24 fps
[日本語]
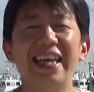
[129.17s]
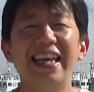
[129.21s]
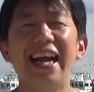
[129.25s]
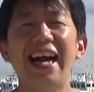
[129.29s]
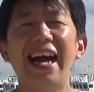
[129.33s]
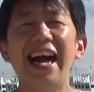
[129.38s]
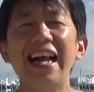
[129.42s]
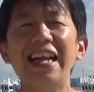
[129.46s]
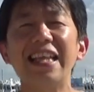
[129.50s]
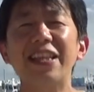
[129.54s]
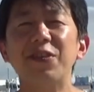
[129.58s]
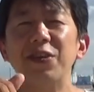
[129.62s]
や
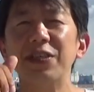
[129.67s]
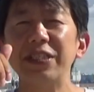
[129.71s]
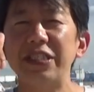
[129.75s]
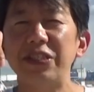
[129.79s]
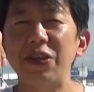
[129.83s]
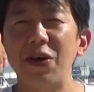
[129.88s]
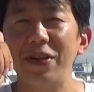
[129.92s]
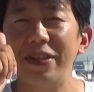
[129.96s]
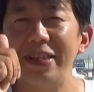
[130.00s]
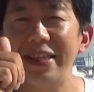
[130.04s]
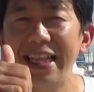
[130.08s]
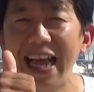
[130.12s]
はりトス
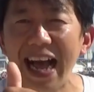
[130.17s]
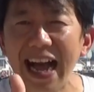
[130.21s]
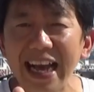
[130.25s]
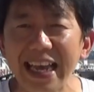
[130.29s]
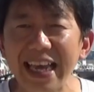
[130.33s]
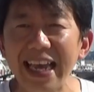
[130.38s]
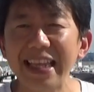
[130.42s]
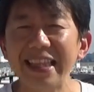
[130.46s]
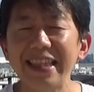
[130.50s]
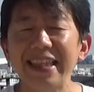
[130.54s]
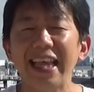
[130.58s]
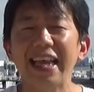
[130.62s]
を投
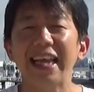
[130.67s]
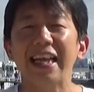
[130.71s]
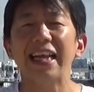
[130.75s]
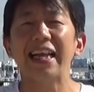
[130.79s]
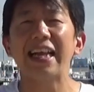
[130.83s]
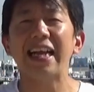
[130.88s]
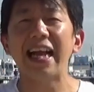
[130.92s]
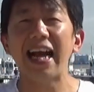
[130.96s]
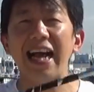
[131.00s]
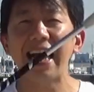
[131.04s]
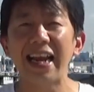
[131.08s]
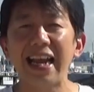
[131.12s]
げて
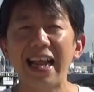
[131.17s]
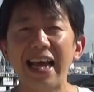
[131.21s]
か